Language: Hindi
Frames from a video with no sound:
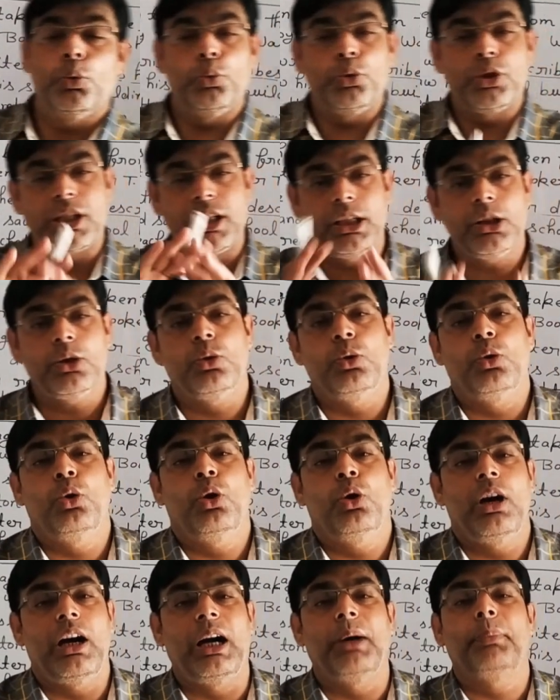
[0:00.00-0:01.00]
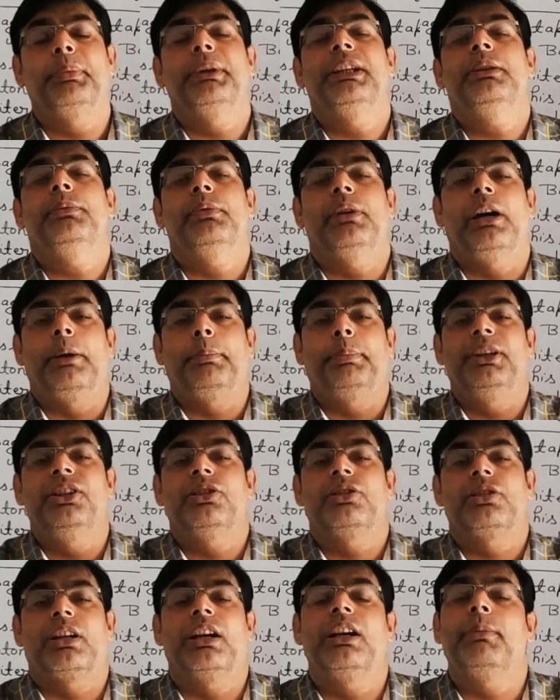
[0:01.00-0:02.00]
उसी को अपनी अपनी
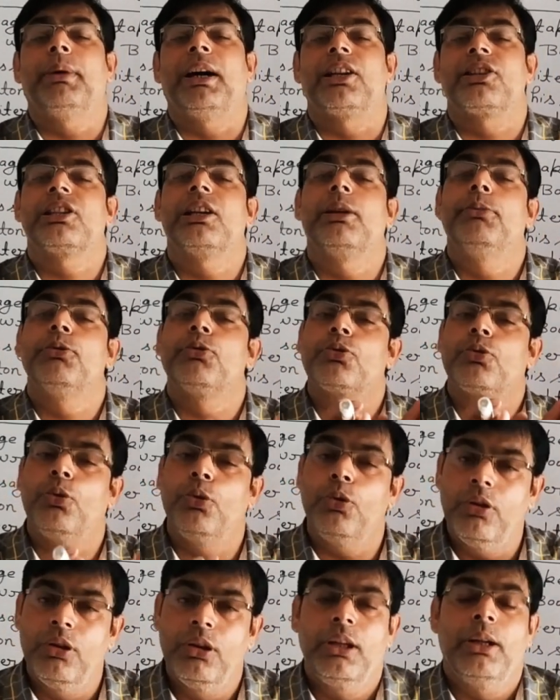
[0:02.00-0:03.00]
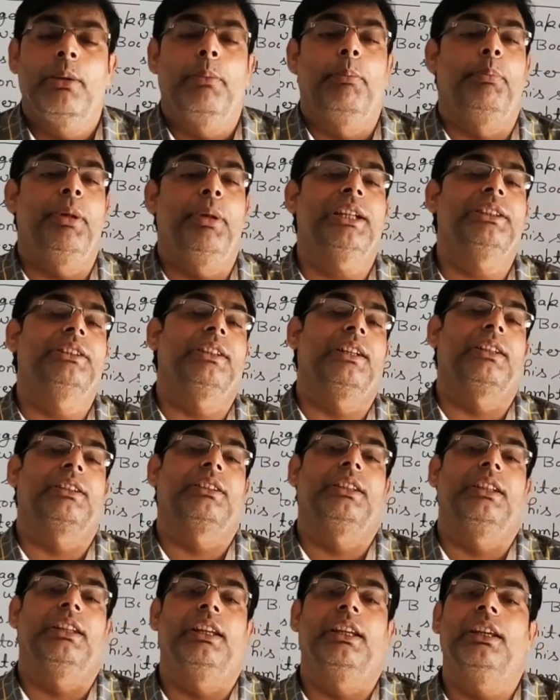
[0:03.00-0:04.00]
सरल भाषा में उसको व्यक्त
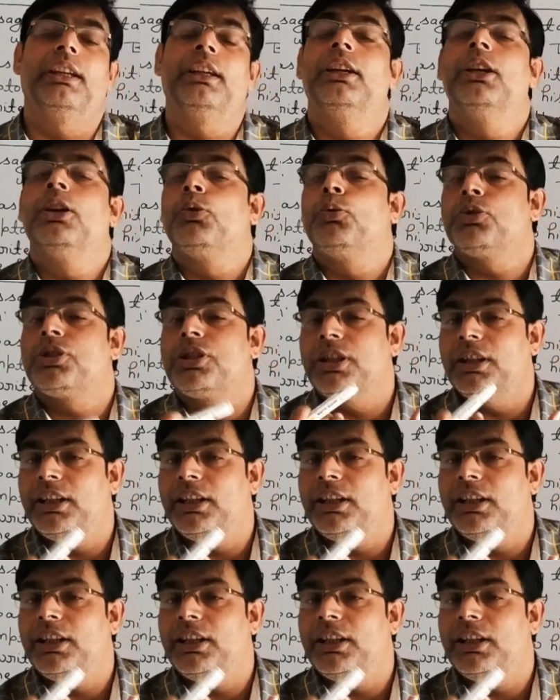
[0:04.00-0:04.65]
करते हैं कुछ